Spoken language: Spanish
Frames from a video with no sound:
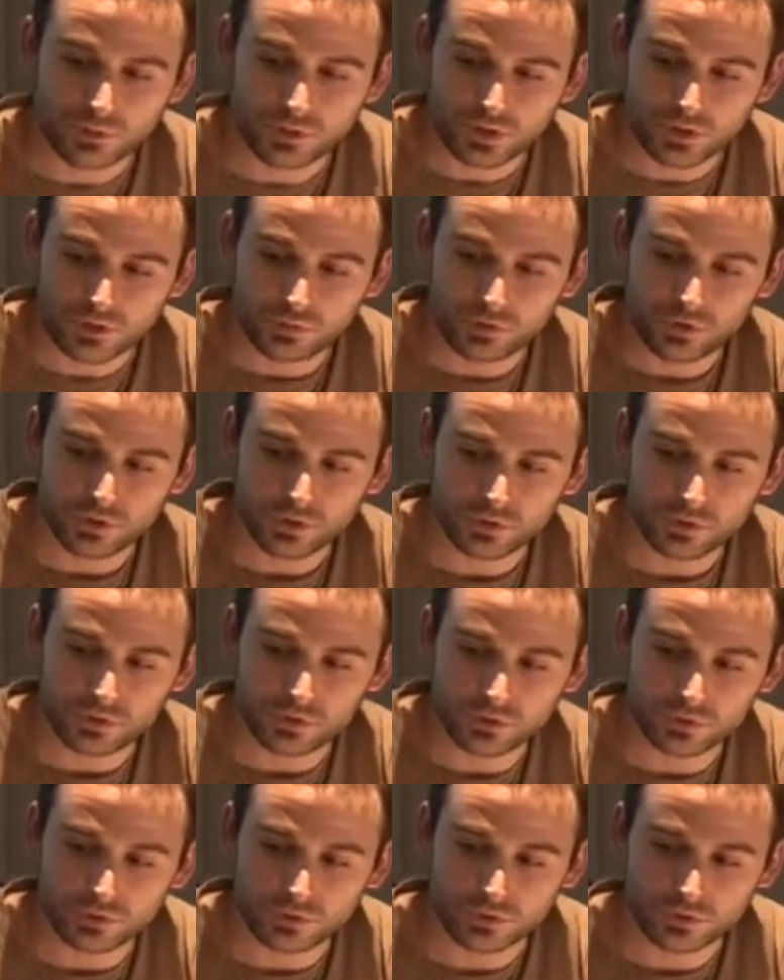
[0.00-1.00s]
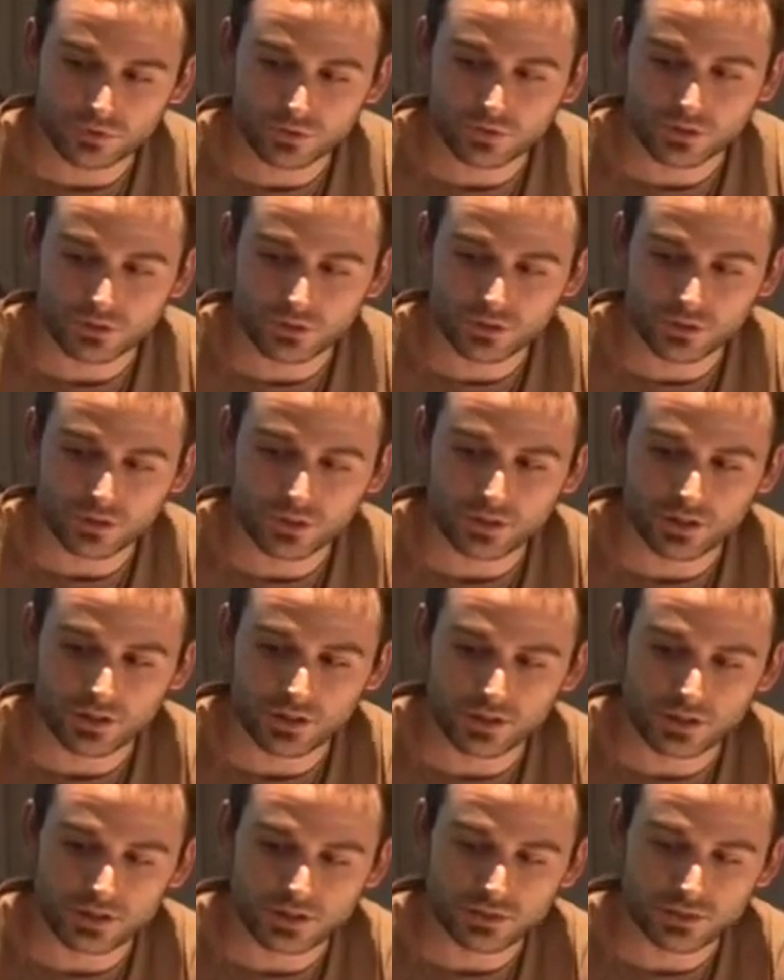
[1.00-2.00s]
Por ejemplo,
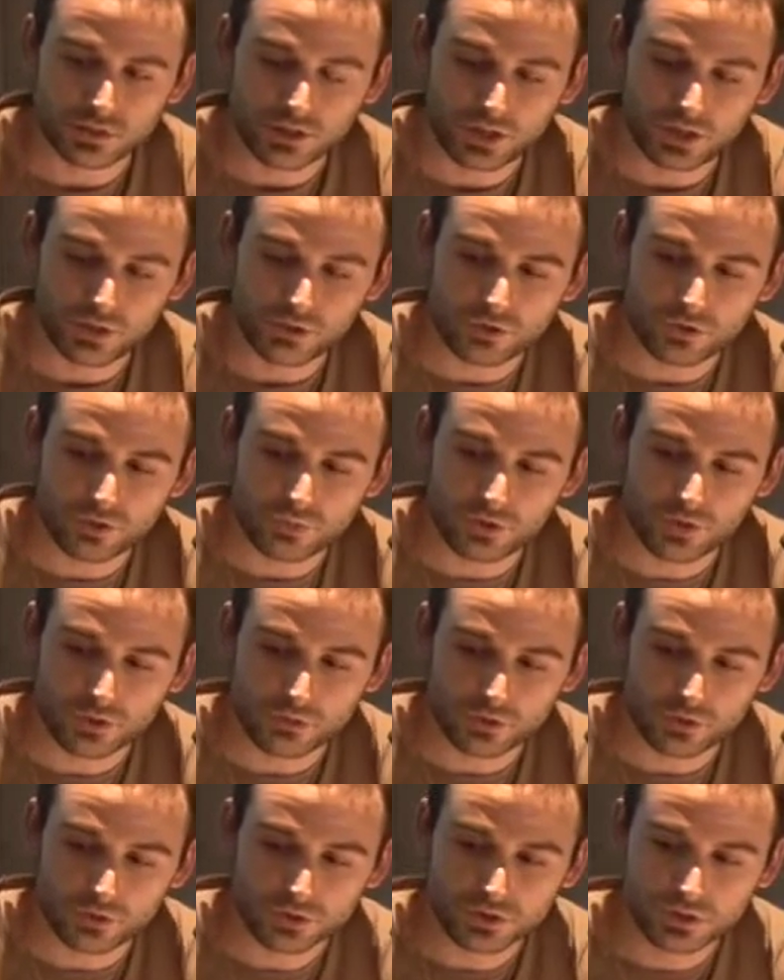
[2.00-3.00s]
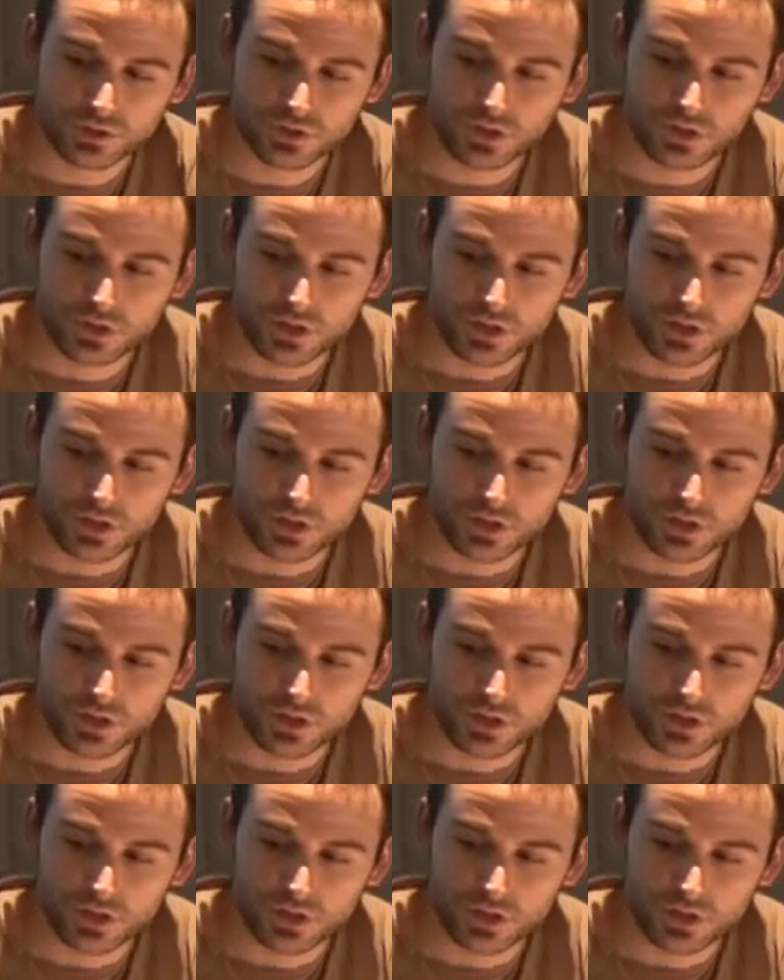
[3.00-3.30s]
el caso de Jero Romero, pues,